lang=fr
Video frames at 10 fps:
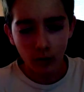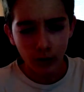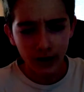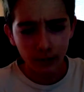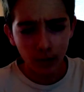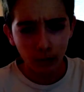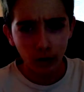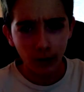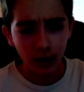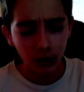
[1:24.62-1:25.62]
Huawei,
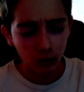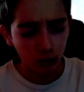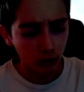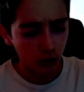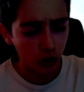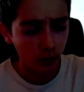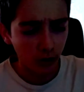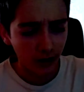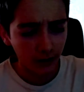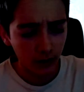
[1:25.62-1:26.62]
même la marque euh,
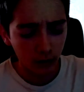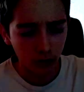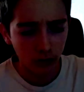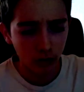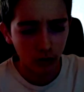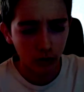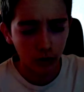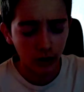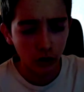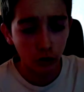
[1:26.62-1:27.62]
japonaise, le,
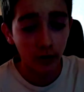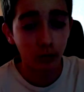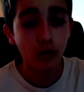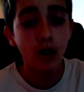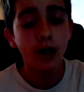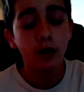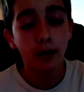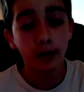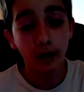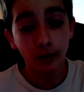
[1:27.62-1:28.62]
coréenne, je sais plus.
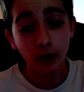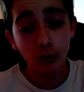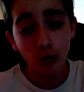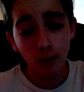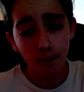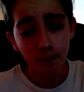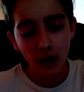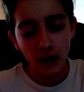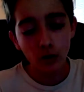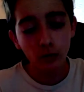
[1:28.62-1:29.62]
Enfin, il y a vraiment
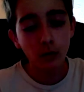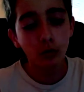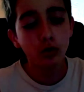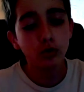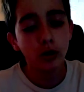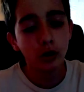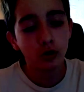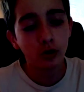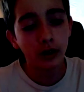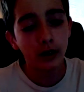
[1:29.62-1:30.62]
énormément de
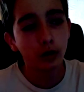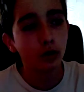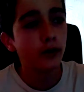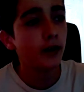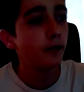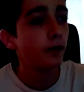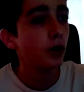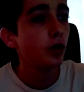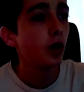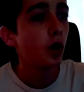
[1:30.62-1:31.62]
choix sur les coques de
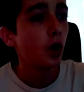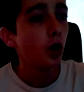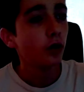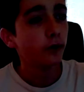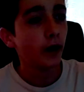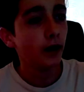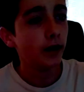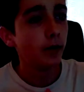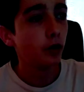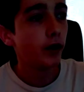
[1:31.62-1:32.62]
téléphone,
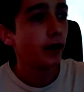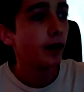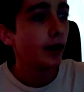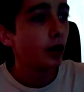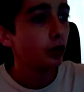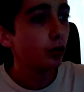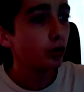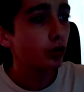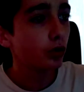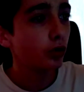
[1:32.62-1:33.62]
enfin les modèles.
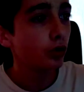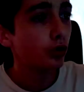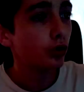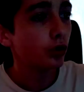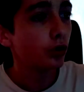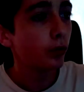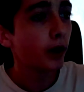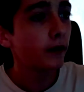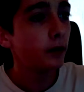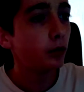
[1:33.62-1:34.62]
Donc
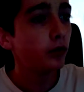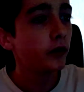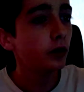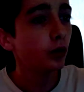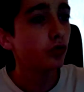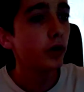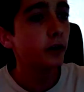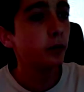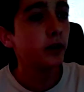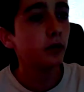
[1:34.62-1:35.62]
euh, le principe du site, donc
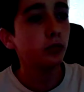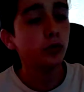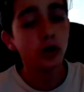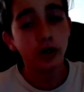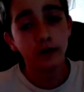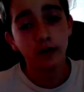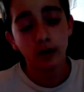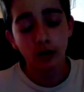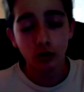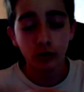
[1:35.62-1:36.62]
je vous l'ai expliqué, vous pouvez
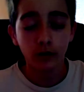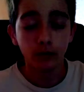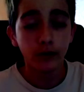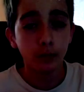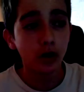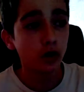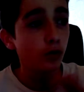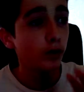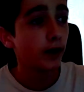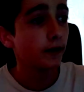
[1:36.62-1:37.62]
ajouter vos
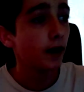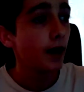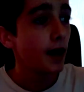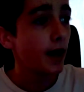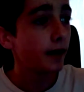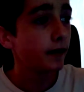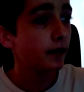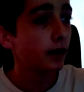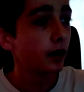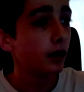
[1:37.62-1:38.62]
images, vos textes,
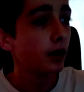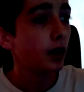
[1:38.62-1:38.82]
etc.